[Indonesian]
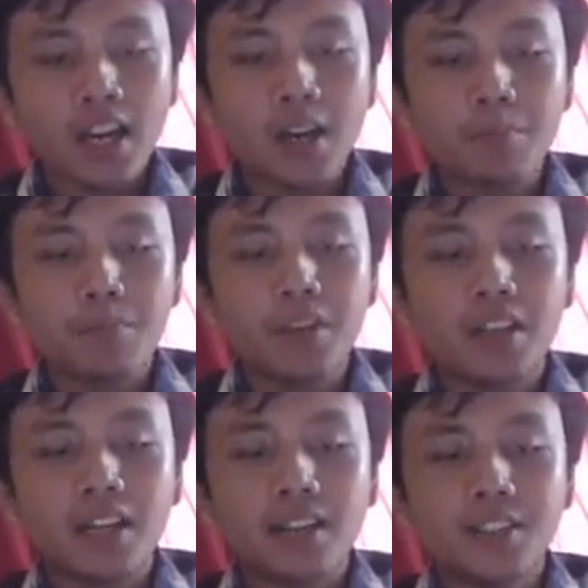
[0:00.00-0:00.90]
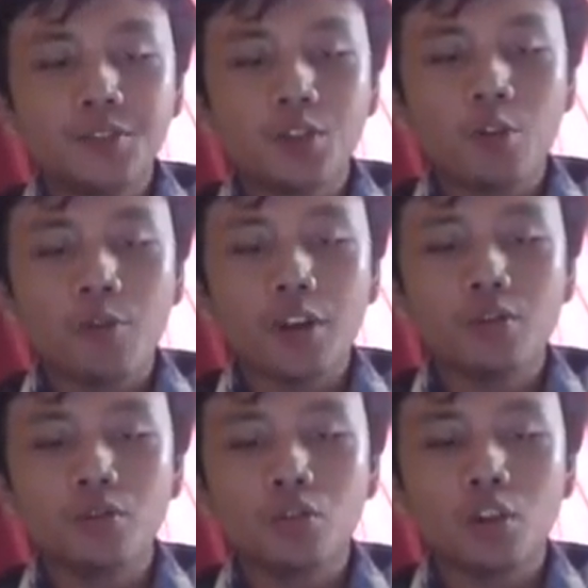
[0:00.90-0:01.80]
Aplikasi software
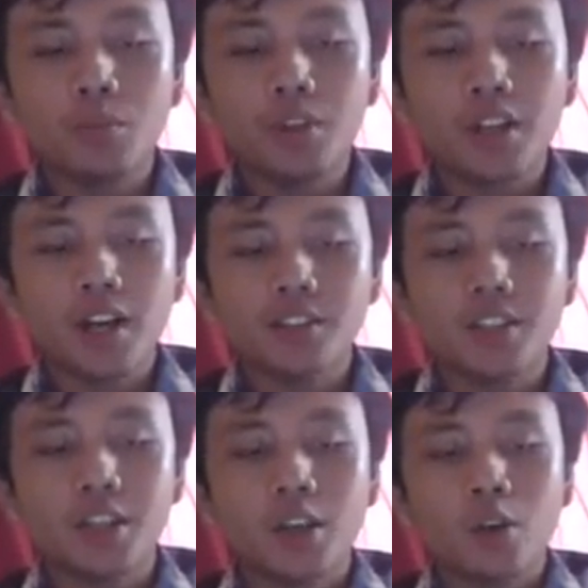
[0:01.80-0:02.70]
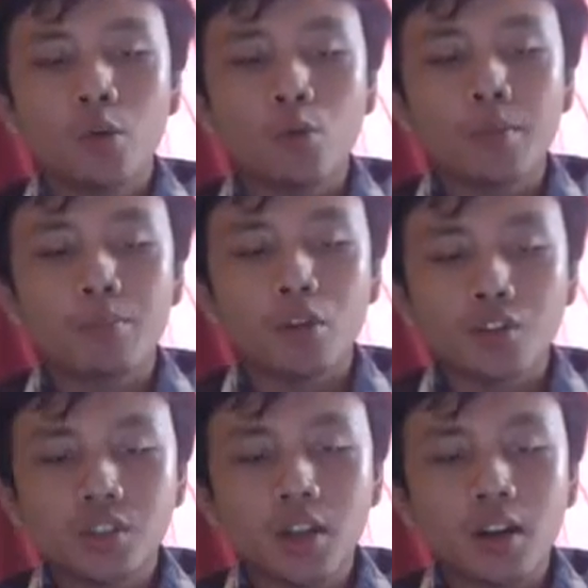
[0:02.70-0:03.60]
untuk komunikasi web
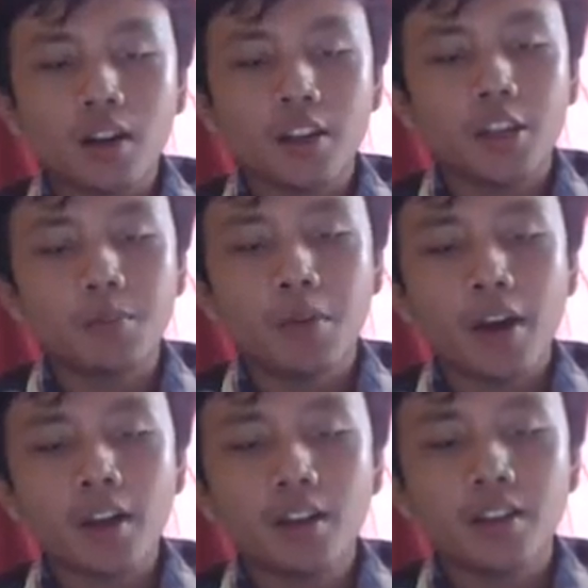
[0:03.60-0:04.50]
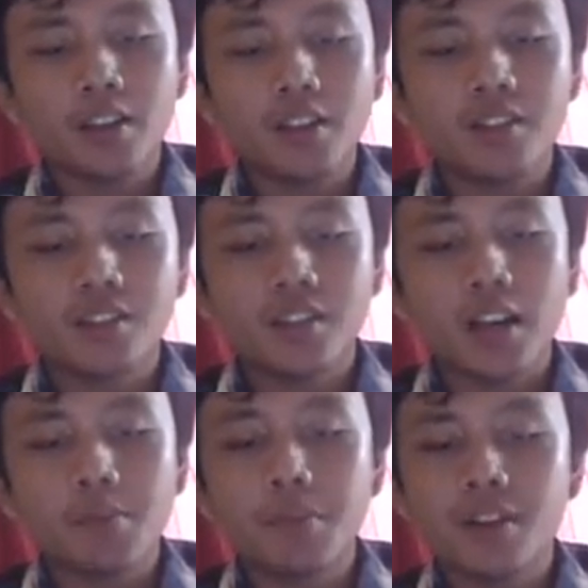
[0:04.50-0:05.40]
browser, email,
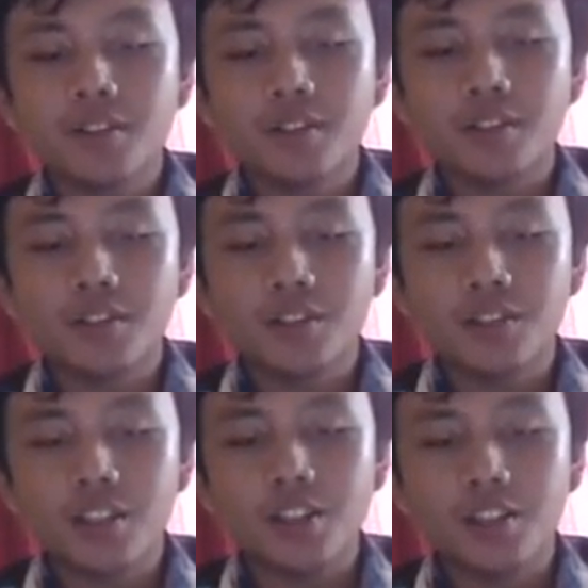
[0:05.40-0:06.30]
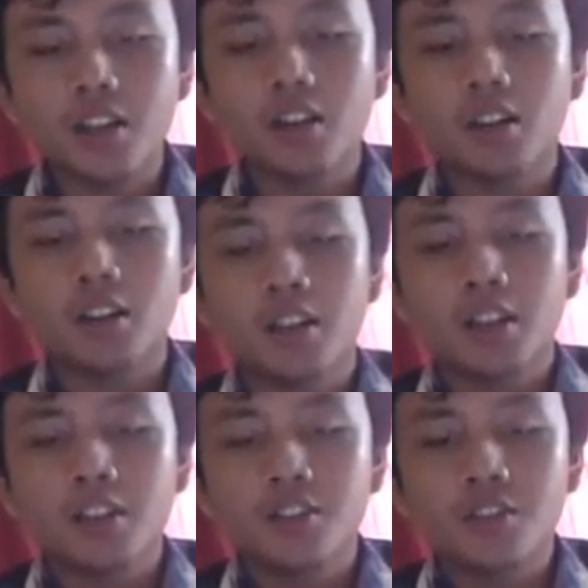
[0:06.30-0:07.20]
instant messaging,
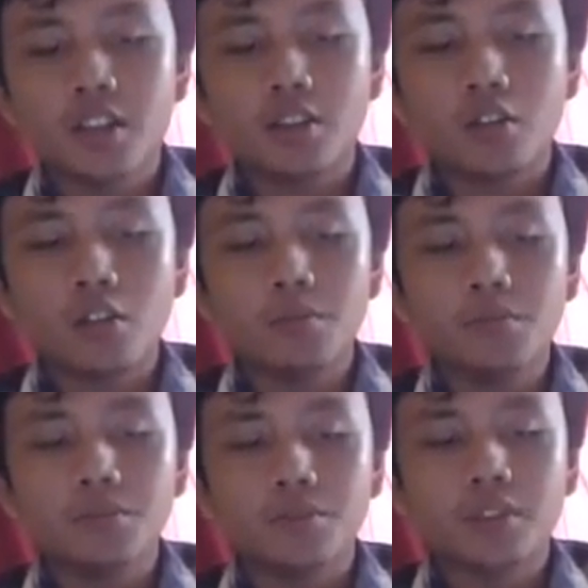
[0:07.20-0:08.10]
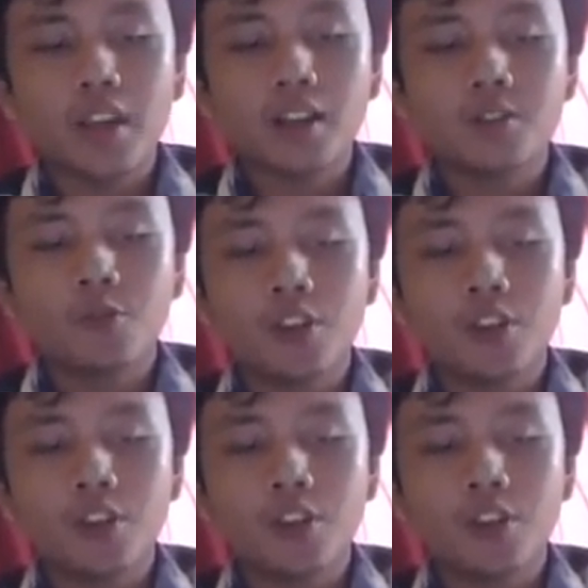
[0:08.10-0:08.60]
chat room, text